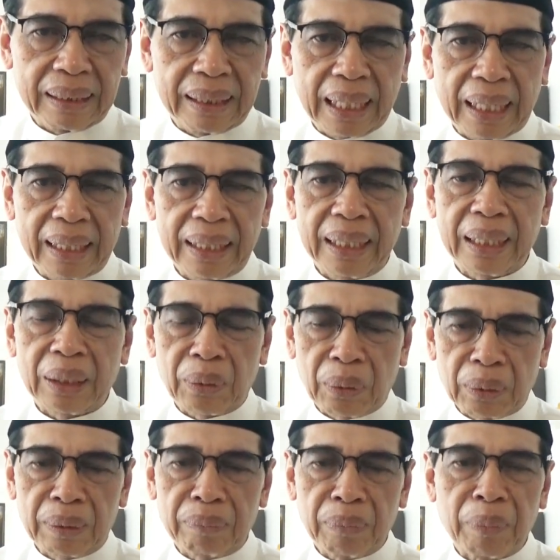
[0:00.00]
dan
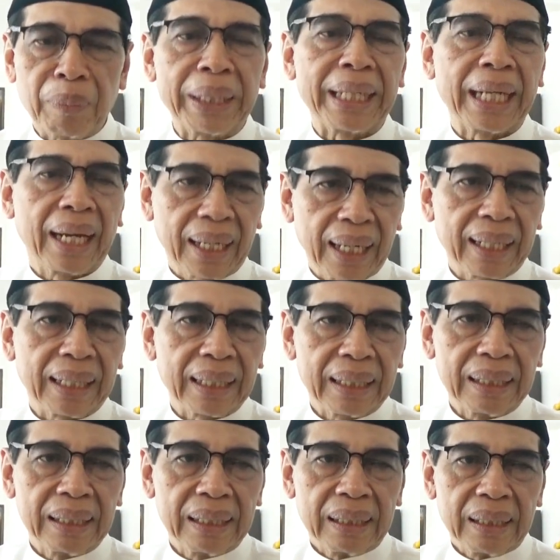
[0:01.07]
ikut memeriahkan
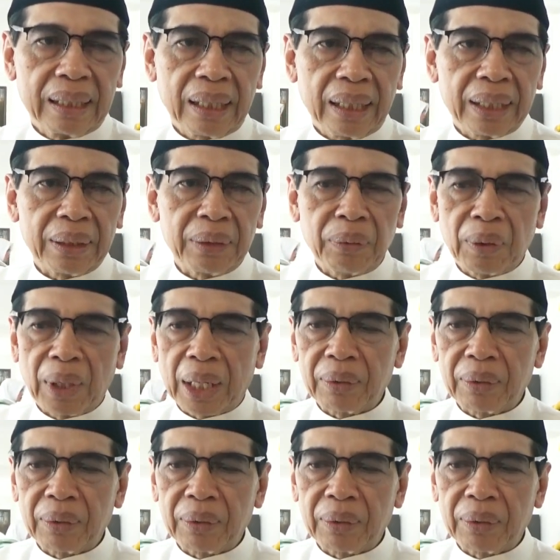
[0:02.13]
Idul